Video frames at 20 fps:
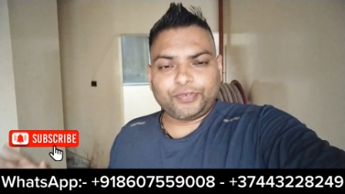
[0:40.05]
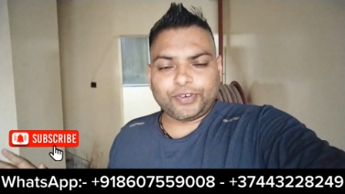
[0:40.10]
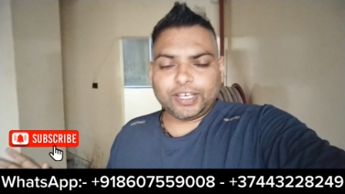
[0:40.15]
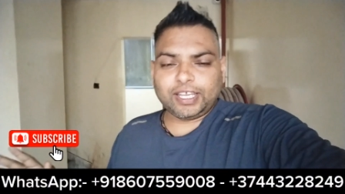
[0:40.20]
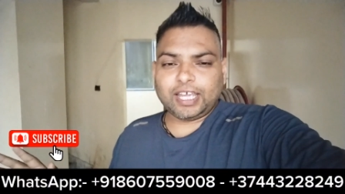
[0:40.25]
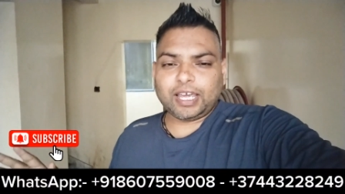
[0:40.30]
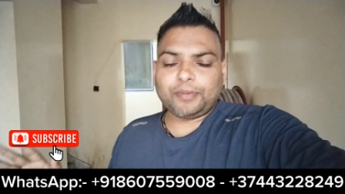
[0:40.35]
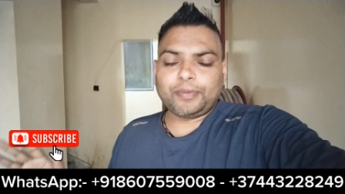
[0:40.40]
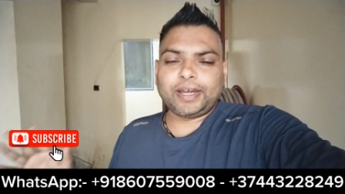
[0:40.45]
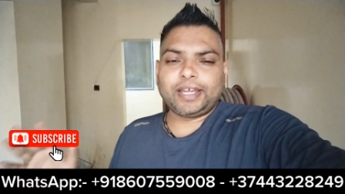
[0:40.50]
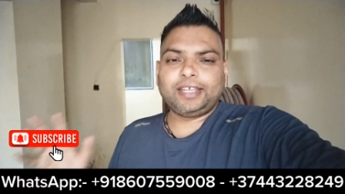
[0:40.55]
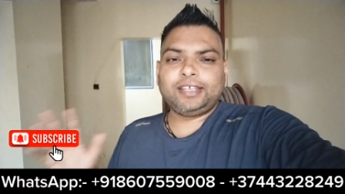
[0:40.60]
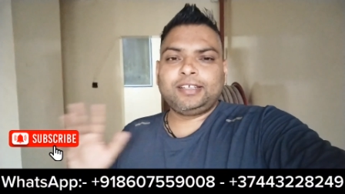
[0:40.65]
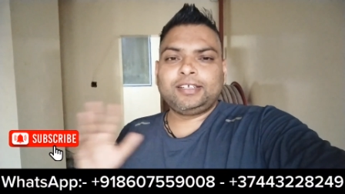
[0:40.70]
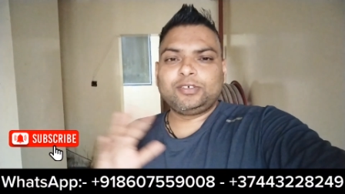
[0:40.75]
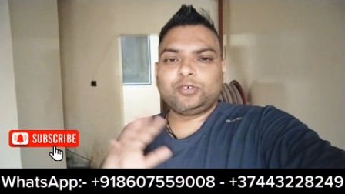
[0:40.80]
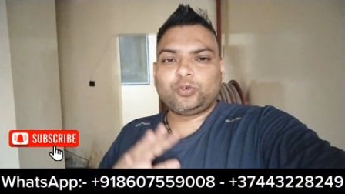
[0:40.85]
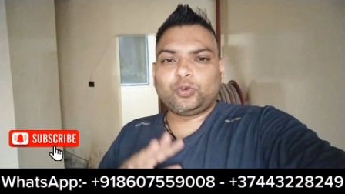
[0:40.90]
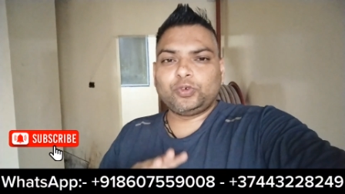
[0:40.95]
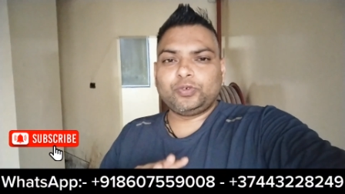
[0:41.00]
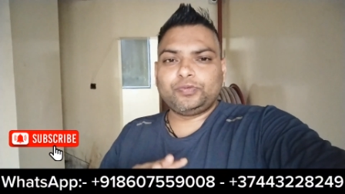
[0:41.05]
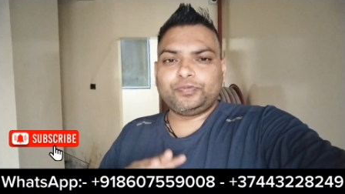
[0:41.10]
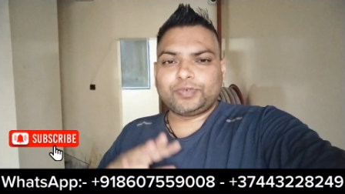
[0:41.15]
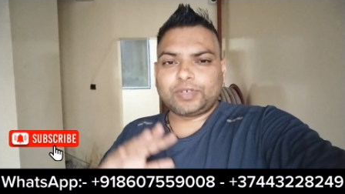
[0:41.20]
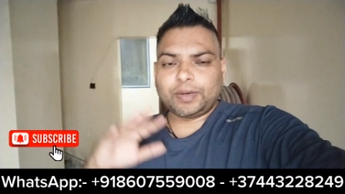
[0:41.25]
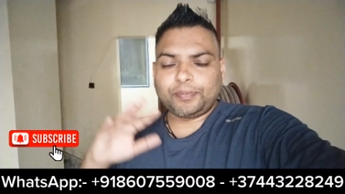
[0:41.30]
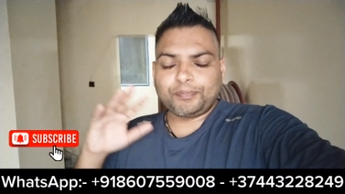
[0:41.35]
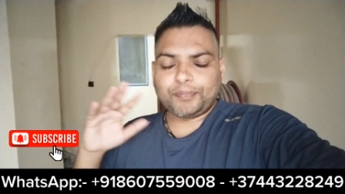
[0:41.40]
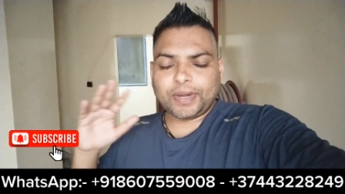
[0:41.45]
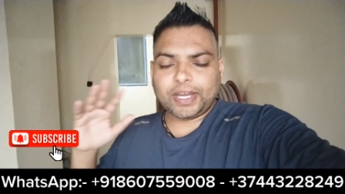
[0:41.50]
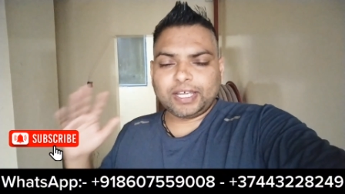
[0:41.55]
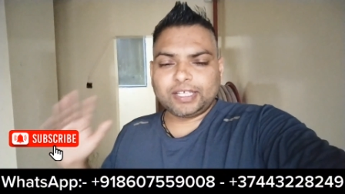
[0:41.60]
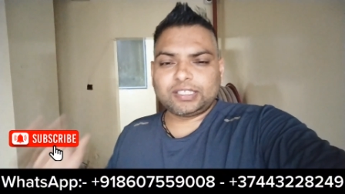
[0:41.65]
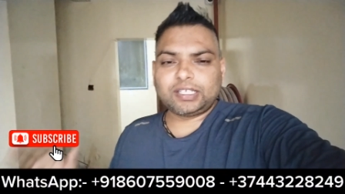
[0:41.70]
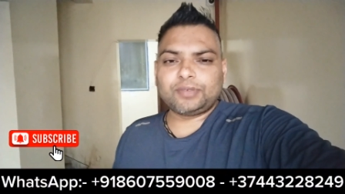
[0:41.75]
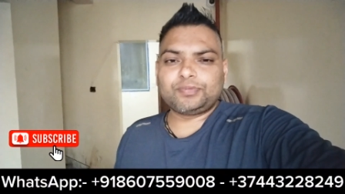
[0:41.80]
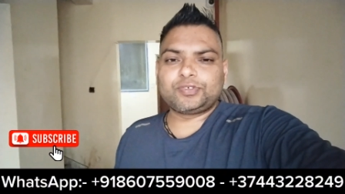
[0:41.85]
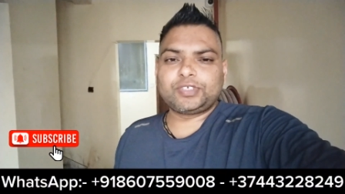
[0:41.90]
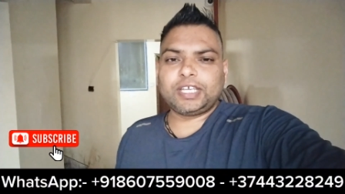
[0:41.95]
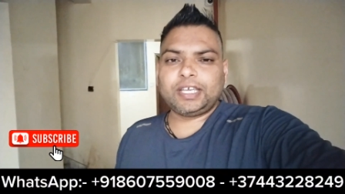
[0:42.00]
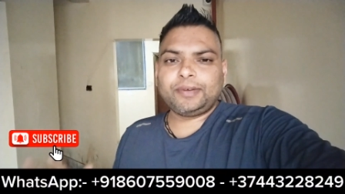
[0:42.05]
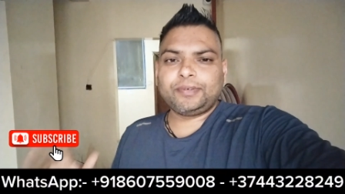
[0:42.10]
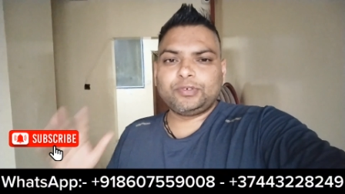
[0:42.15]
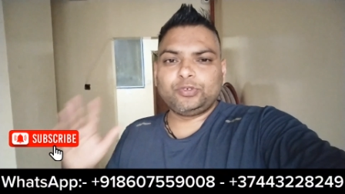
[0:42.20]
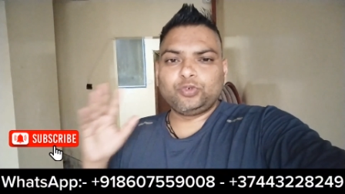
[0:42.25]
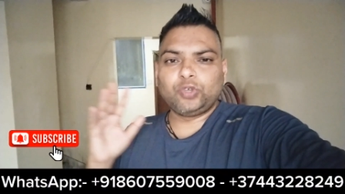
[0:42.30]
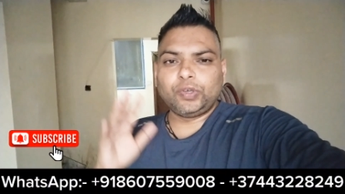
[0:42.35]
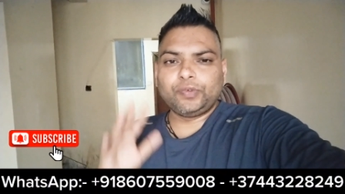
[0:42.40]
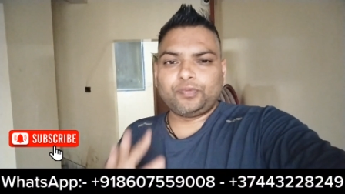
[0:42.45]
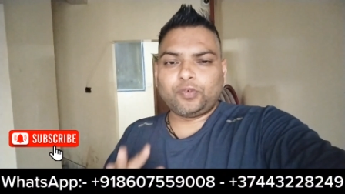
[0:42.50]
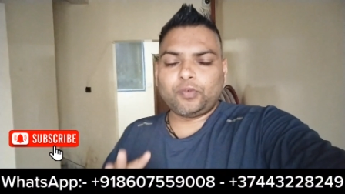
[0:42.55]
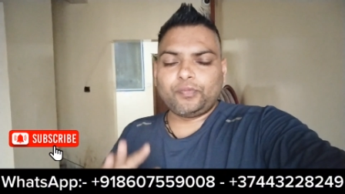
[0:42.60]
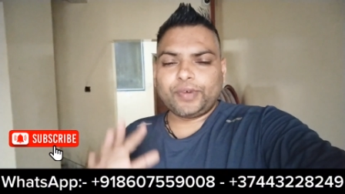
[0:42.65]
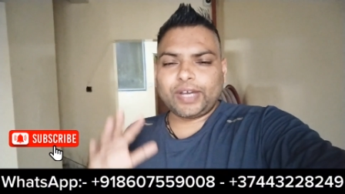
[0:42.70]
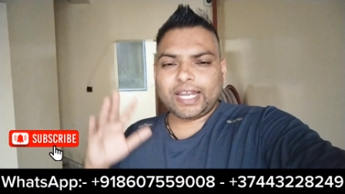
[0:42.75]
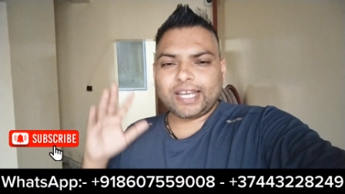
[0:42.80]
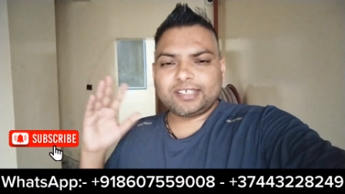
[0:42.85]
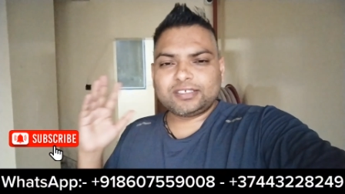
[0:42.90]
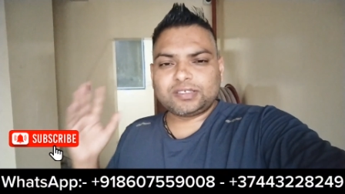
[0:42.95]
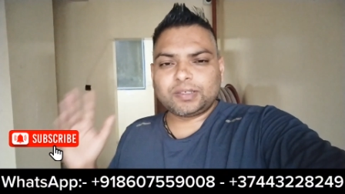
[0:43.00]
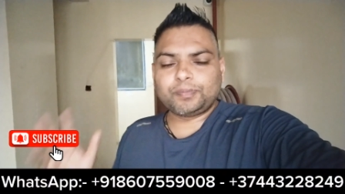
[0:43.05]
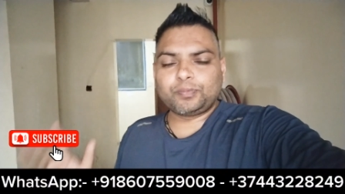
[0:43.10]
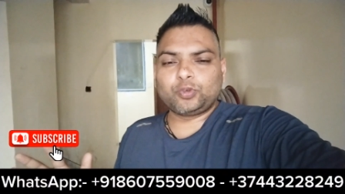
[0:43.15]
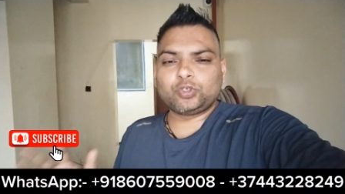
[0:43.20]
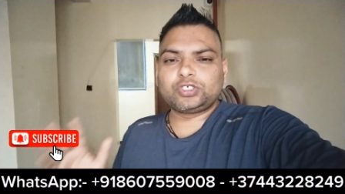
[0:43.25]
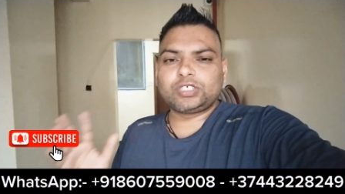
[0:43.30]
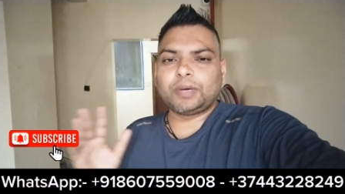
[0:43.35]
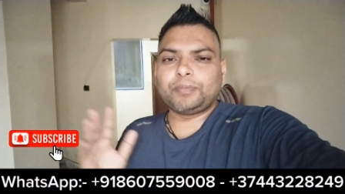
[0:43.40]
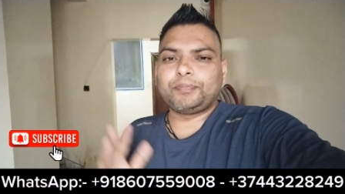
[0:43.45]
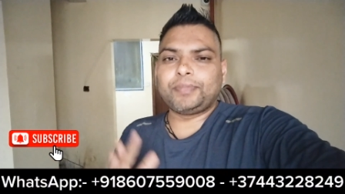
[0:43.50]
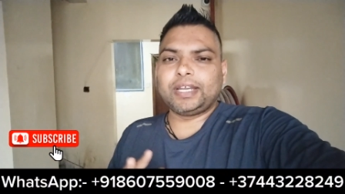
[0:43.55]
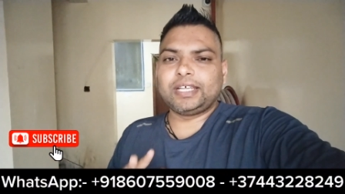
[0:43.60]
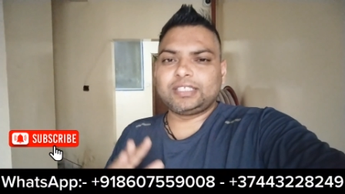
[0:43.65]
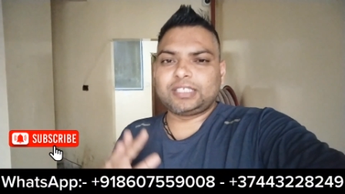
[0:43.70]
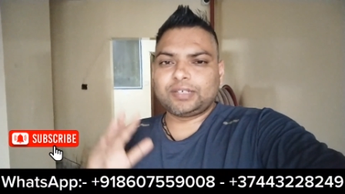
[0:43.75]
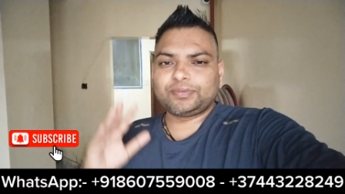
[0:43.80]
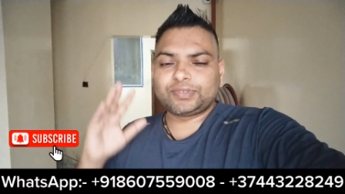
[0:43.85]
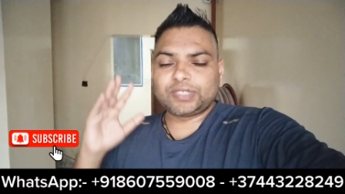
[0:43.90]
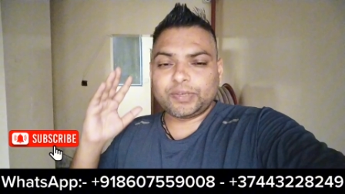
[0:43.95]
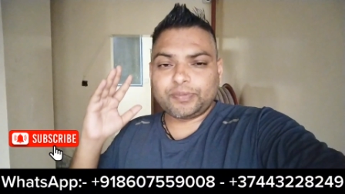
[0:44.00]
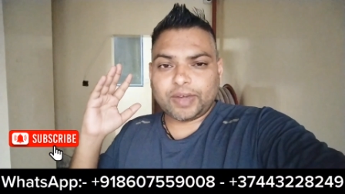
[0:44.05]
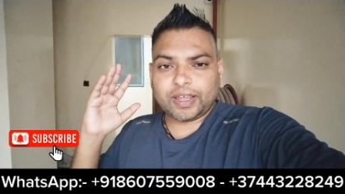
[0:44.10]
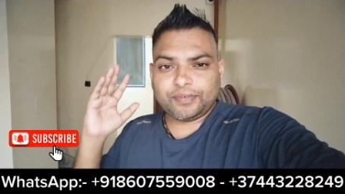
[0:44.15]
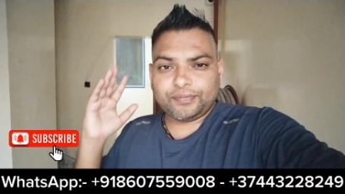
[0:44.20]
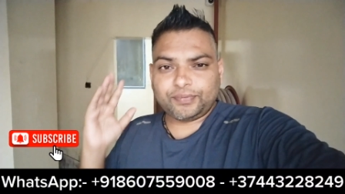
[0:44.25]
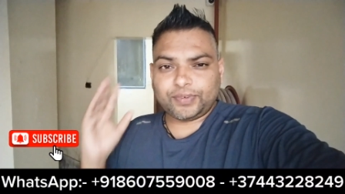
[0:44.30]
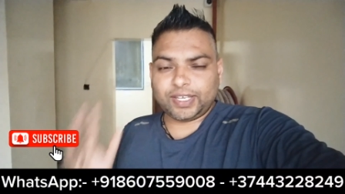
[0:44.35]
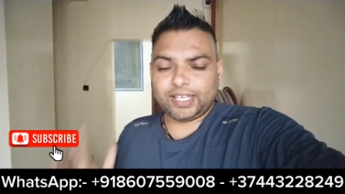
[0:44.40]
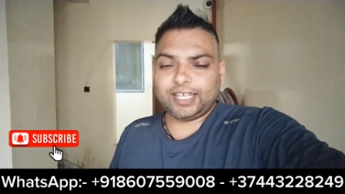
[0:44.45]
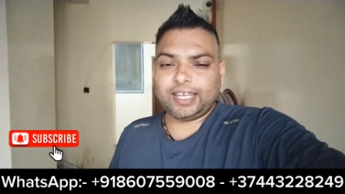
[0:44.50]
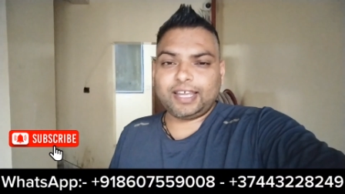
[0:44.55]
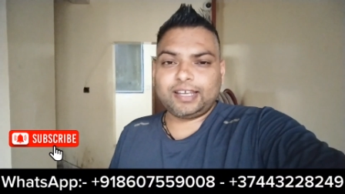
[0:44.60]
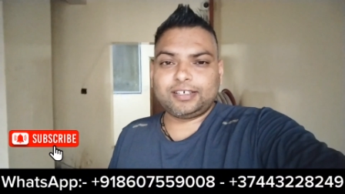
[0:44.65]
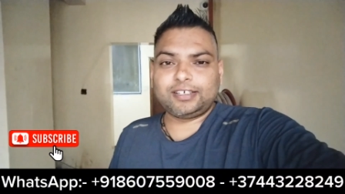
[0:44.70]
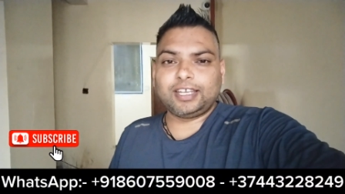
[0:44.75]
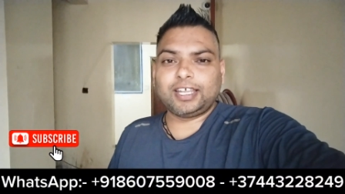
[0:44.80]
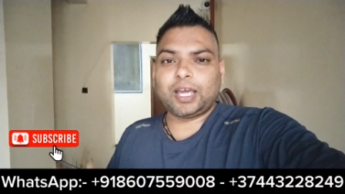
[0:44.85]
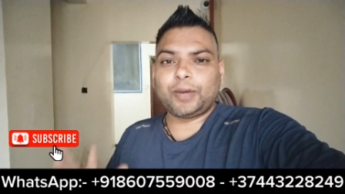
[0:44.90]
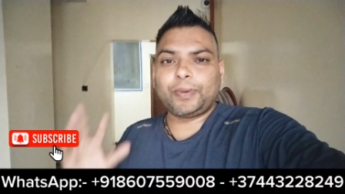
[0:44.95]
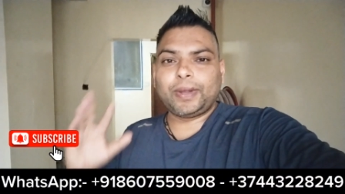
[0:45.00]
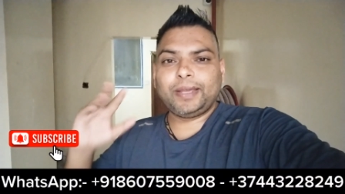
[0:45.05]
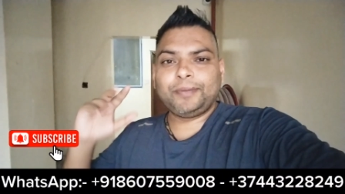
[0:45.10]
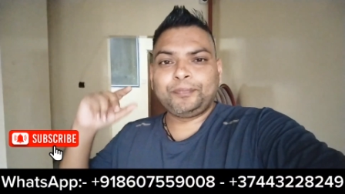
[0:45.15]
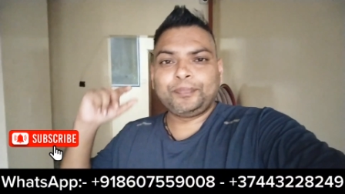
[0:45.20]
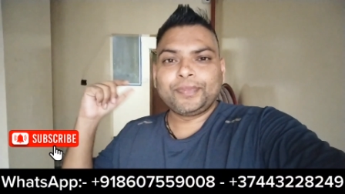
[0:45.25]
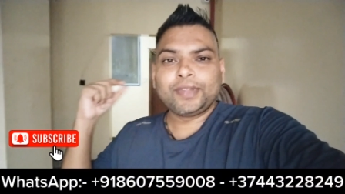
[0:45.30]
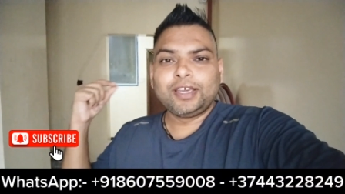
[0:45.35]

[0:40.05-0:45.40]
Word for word: फ्री हैं भाई कोई कंपनी की तरफ से यूनिफॉर्म वगैरह सब कुछ कंपनी की तरफ से भाई फ्री हैं ठीक है भाई